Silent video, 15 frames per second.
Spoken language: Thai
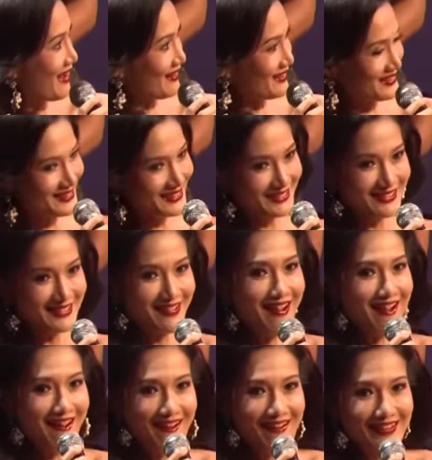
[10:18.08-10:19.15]
คนี้คือเขา
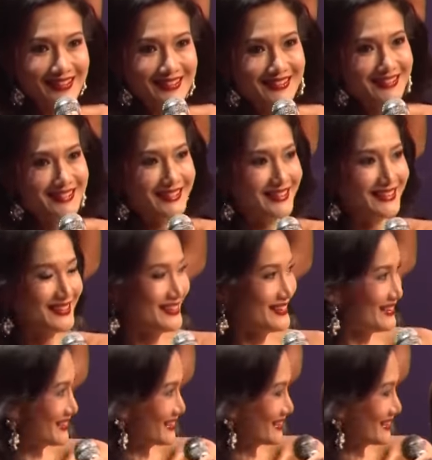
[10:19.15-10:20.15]
สาวแซบแห่งวง